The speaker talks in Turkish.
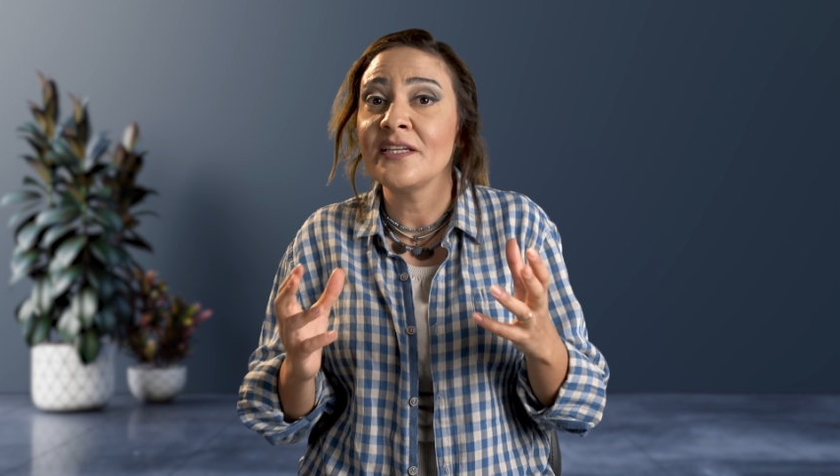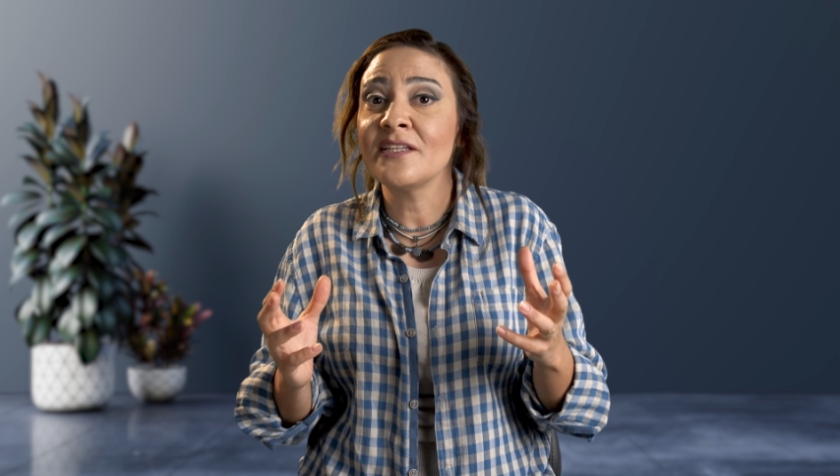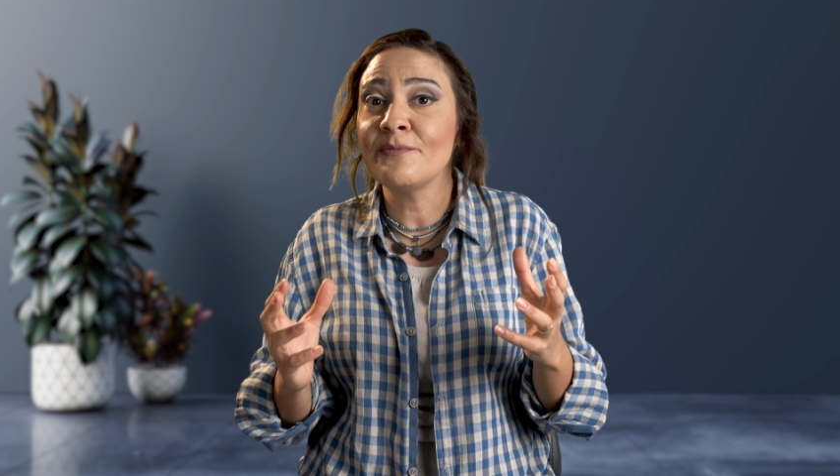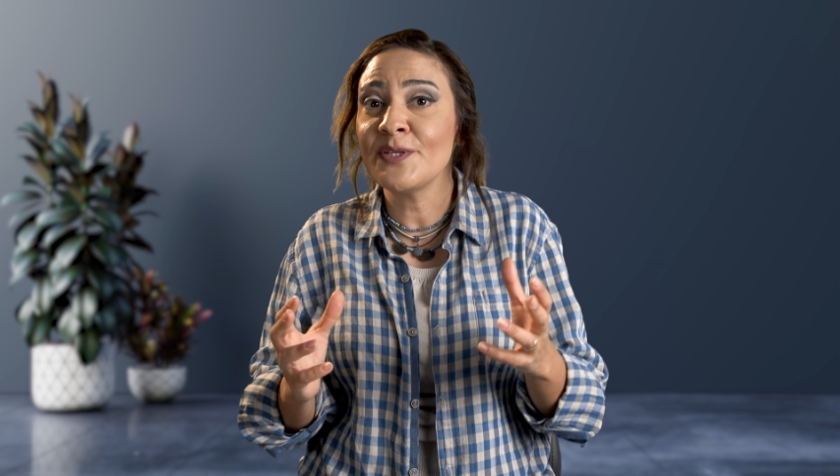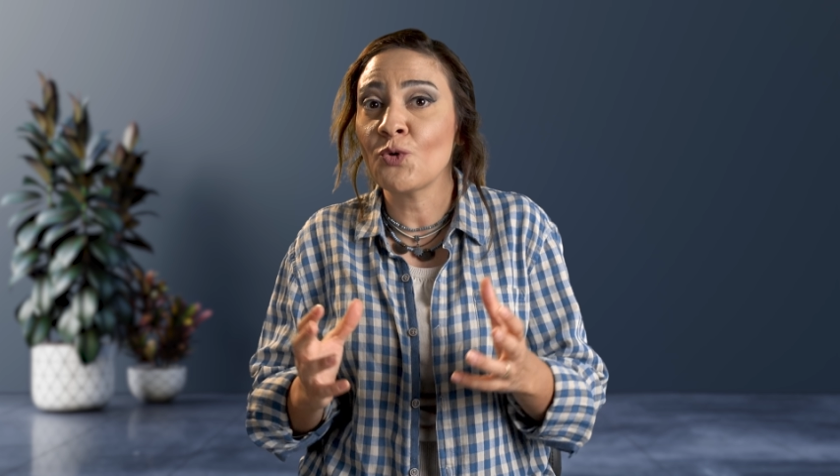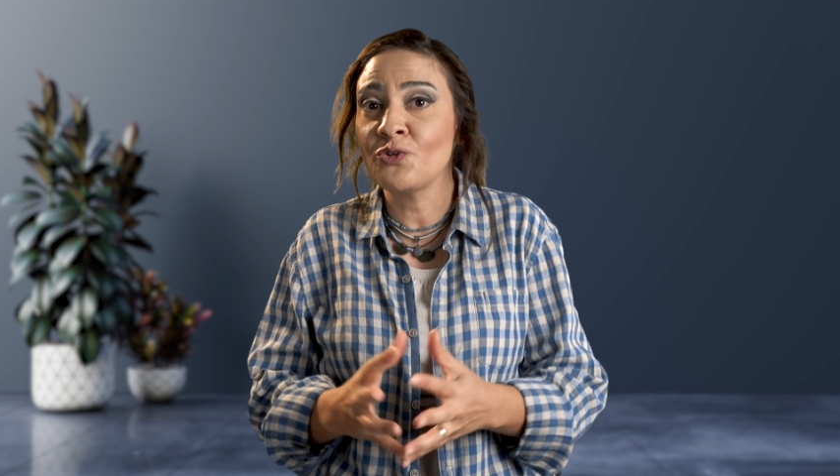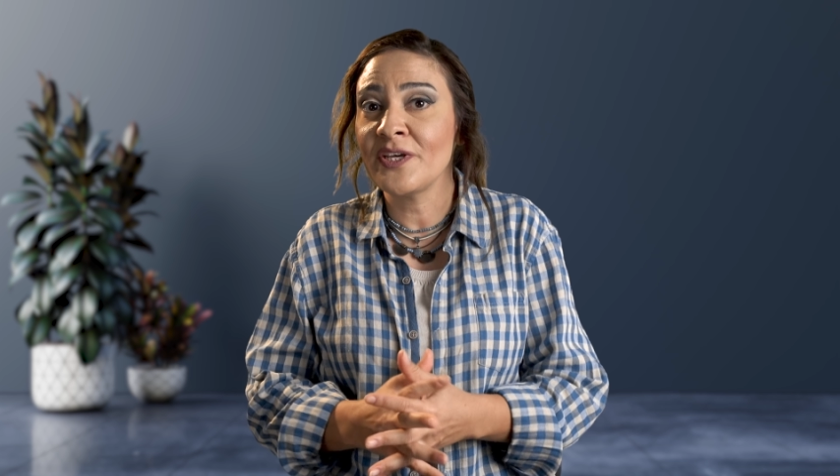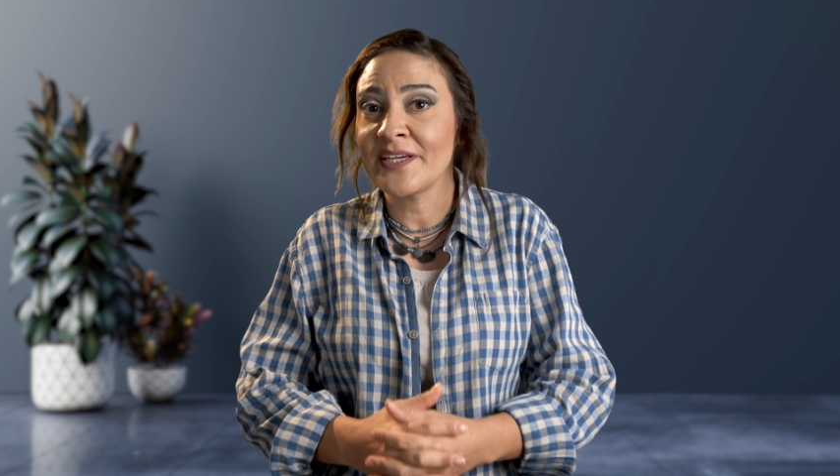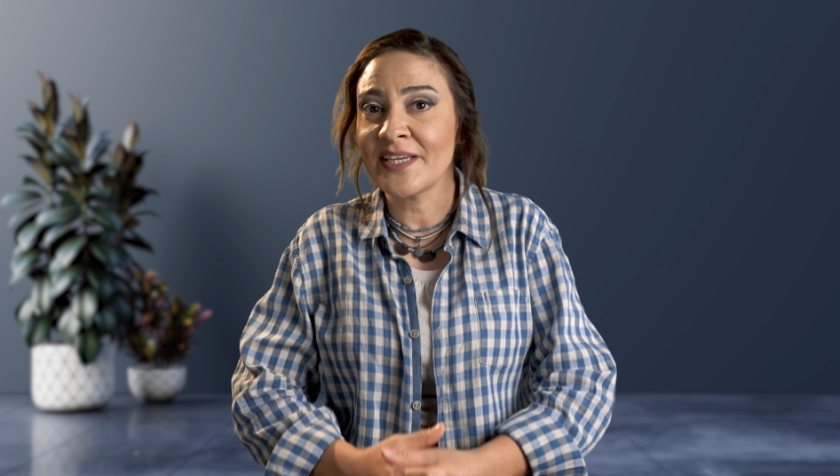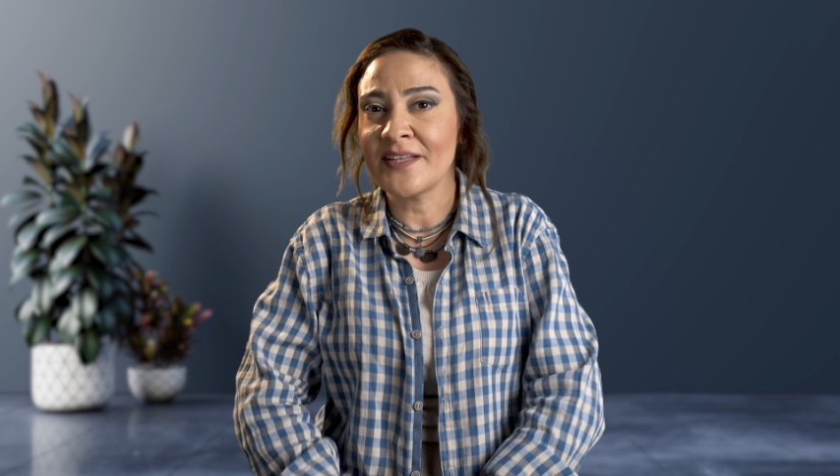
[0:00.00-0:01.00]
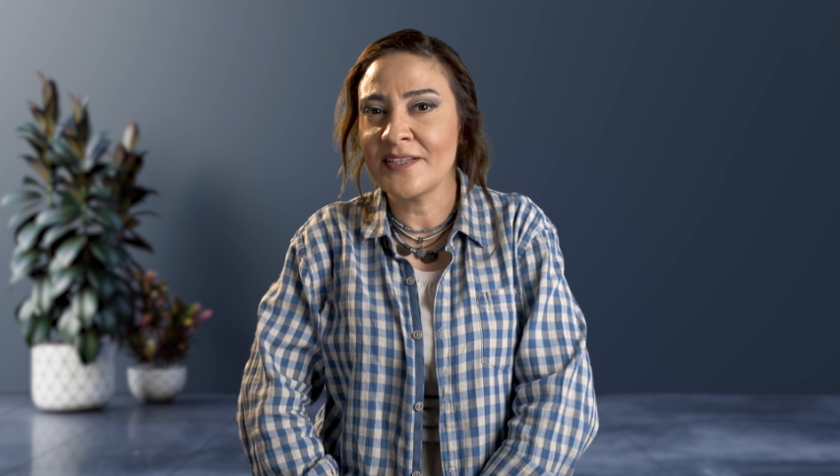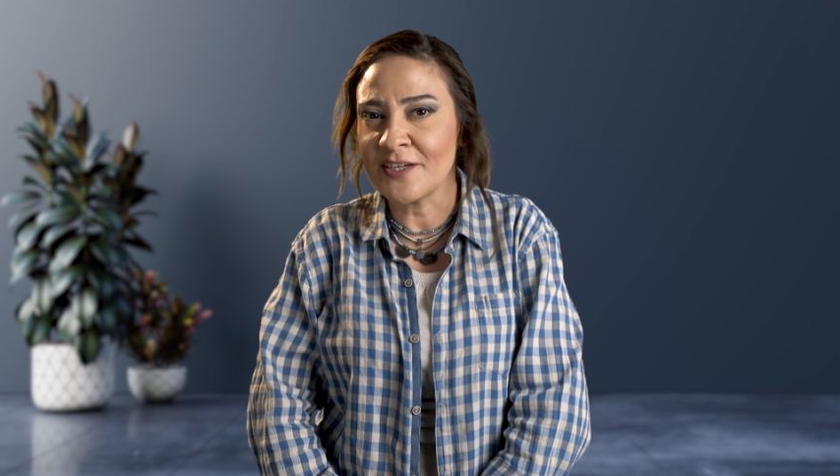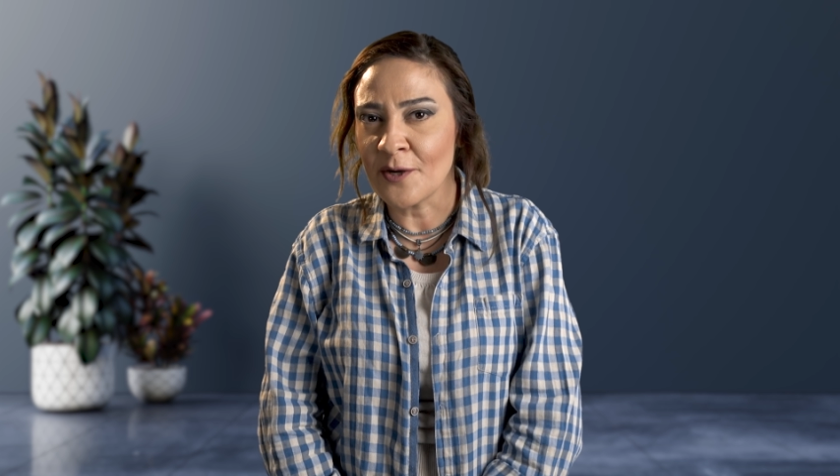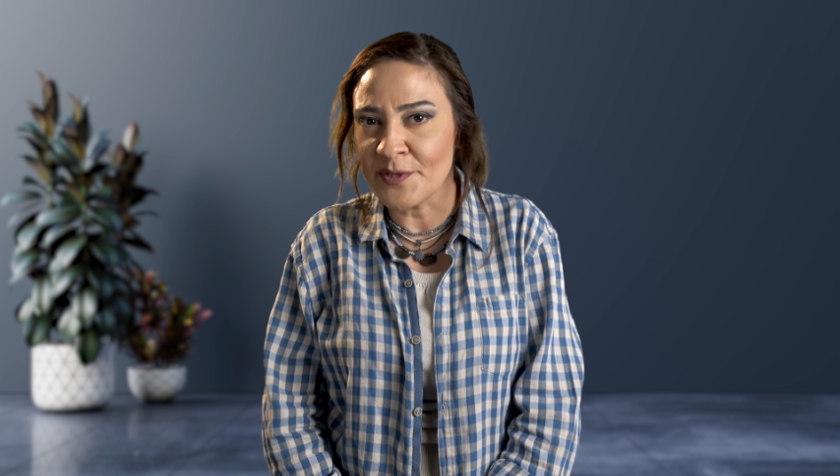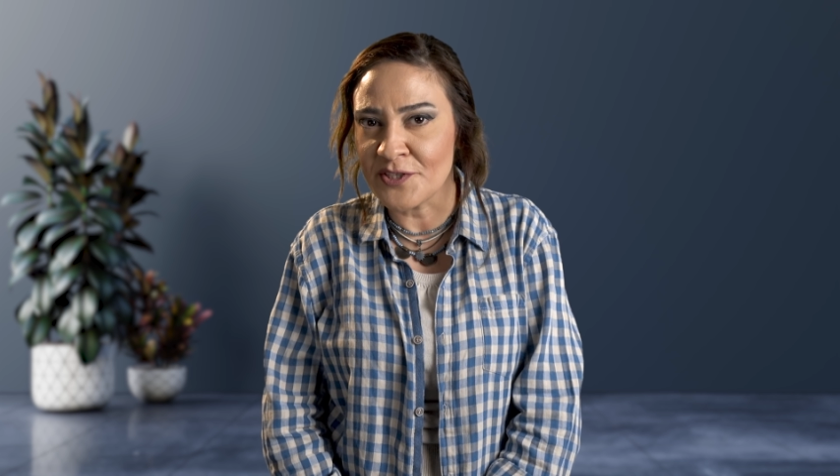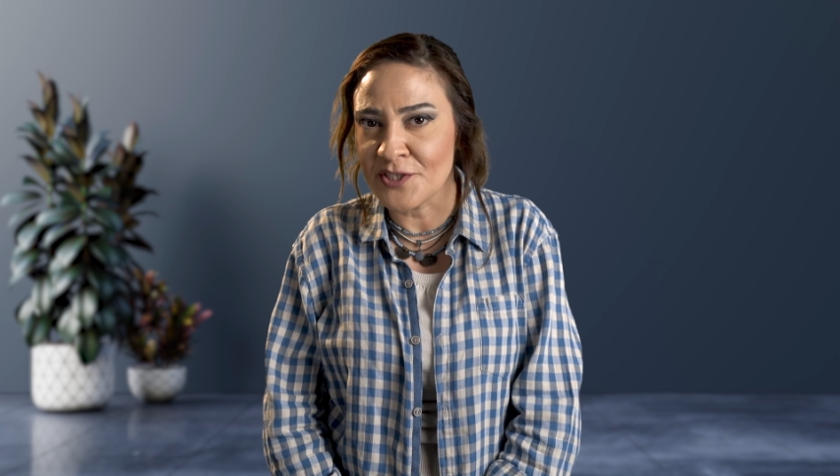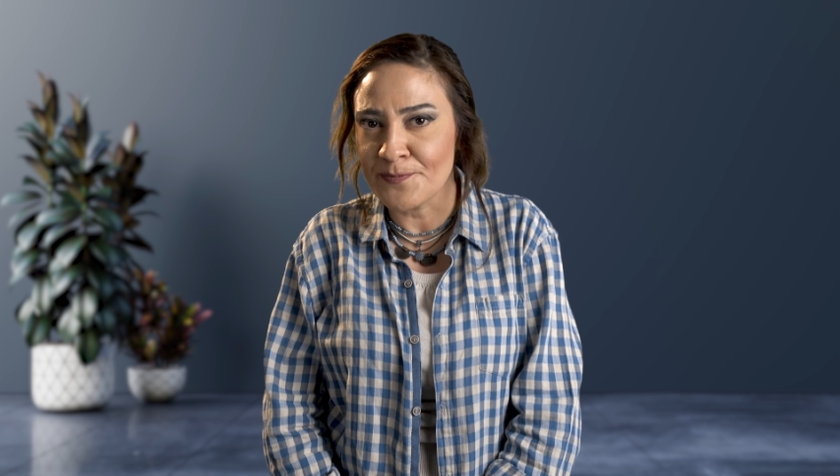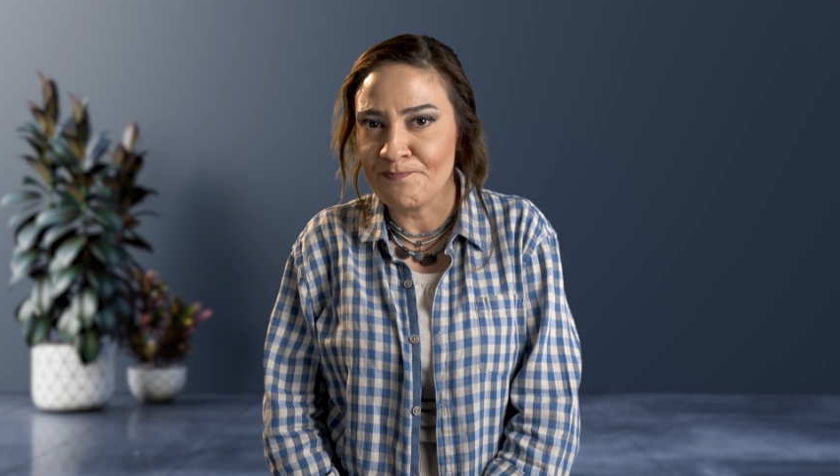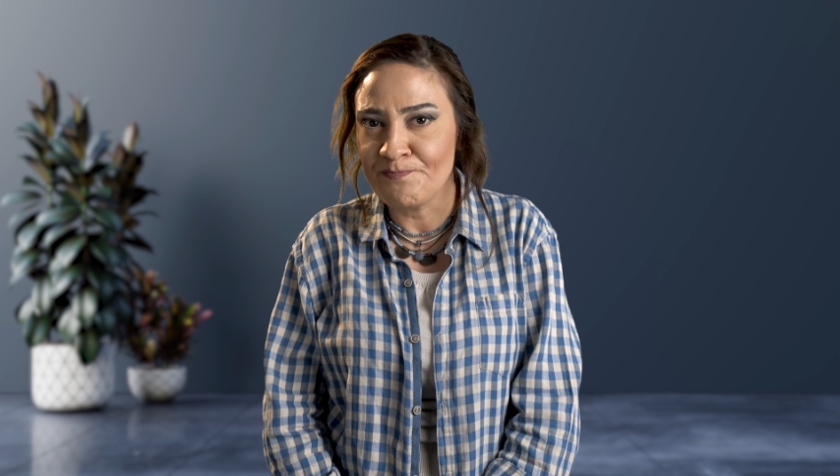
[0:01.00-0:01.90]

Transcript: ya da bir odaya kendini kapatır.